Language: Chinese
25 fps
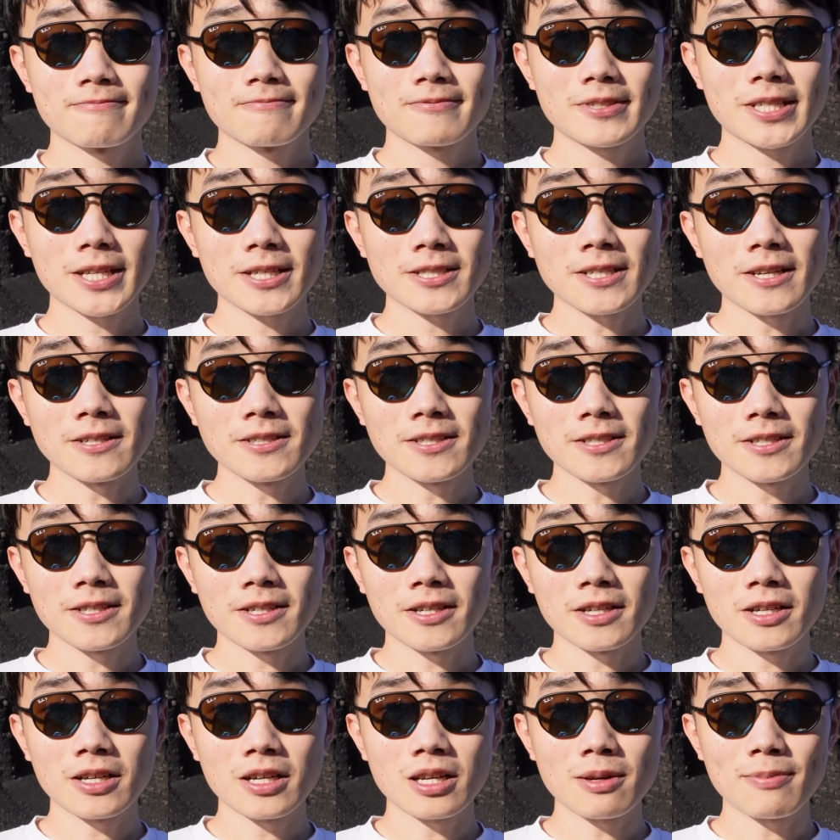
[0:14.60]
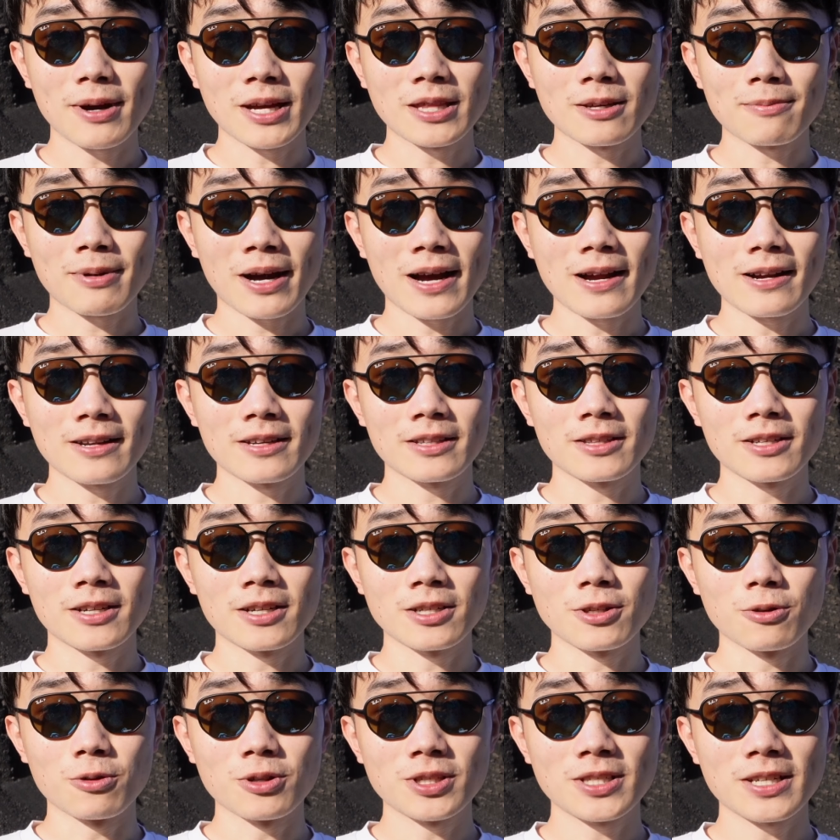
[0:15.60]
这个相机呢，和一般的拍立得
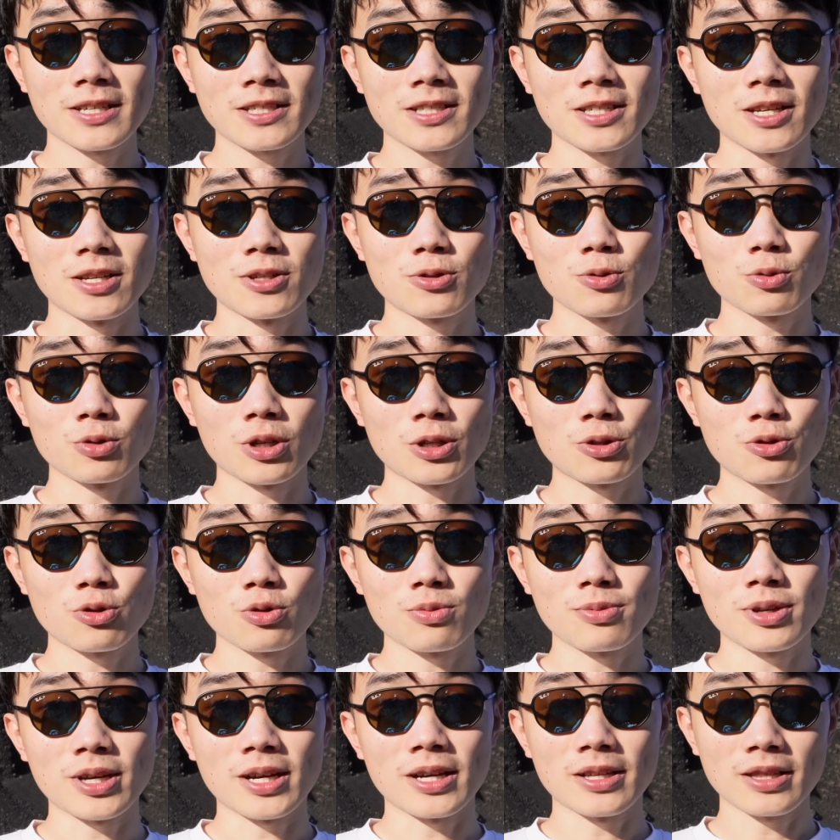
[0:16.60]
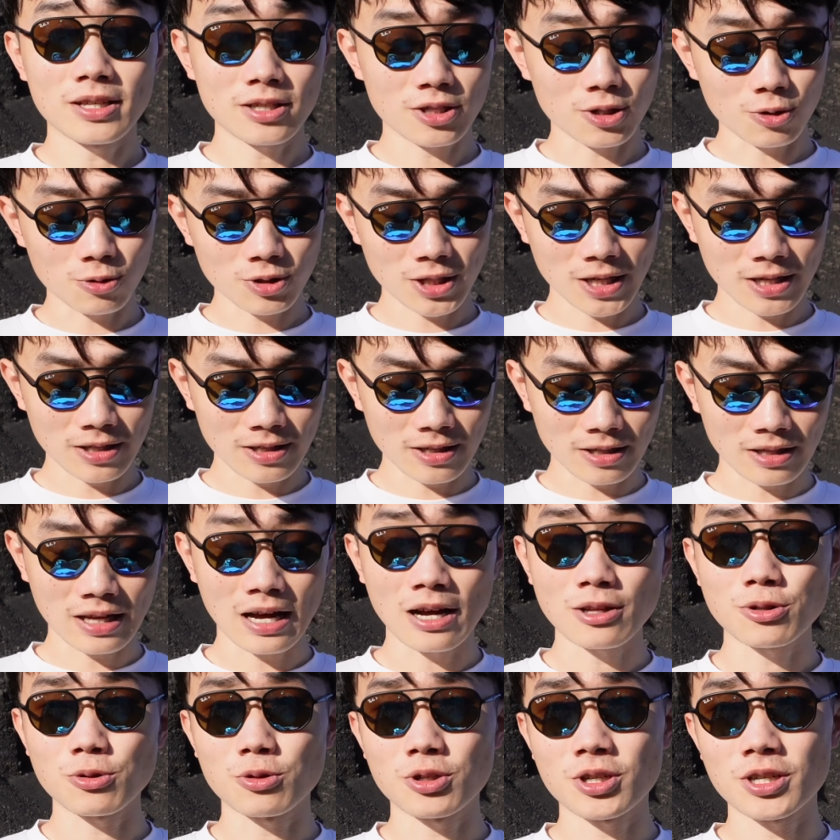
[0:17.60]
有一些显著的区别。那首先呢，
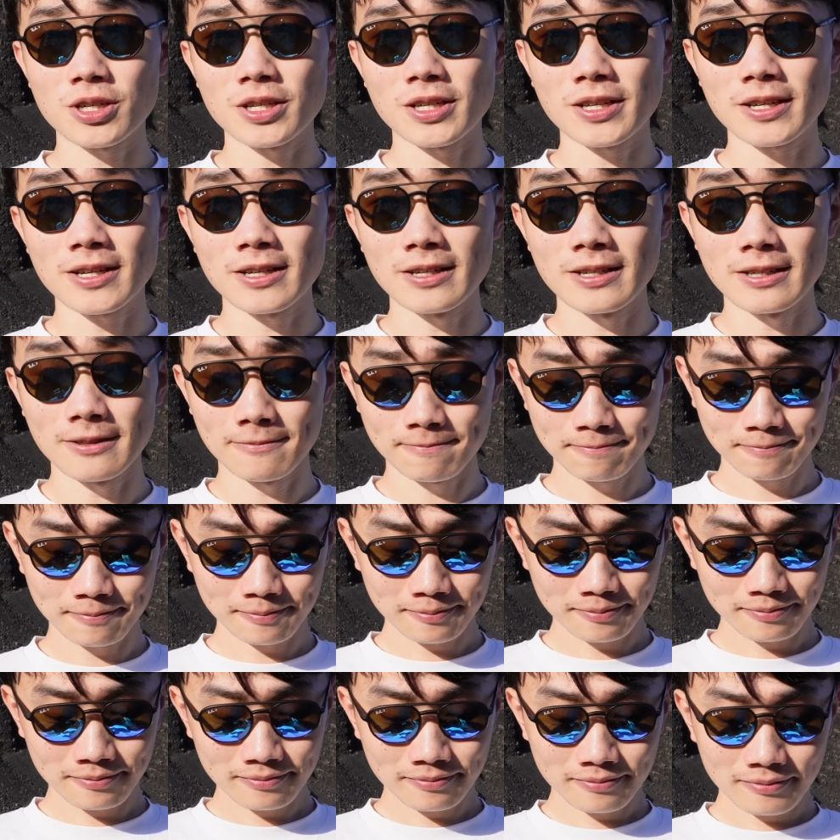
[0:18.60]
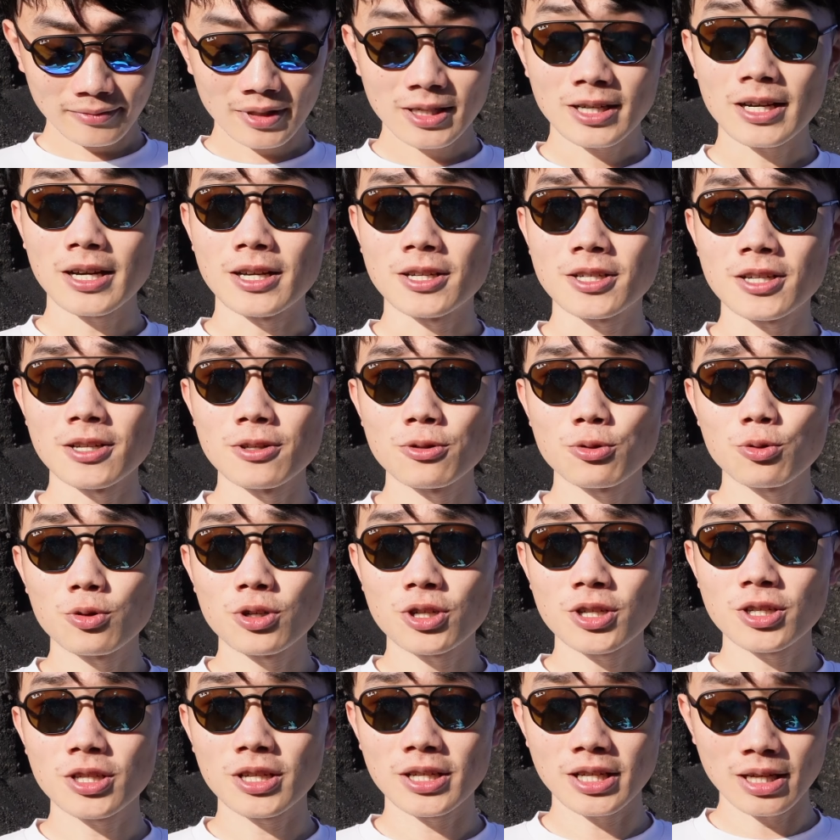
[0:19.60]
它就是一个可以伸缩
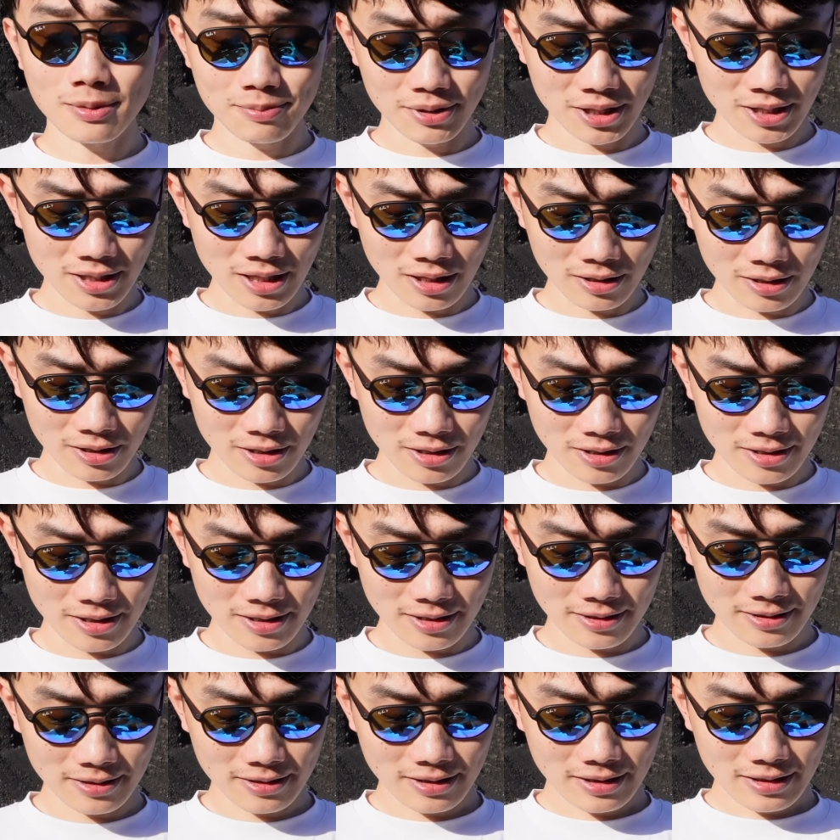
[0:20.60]
式的一个皮腔的设计。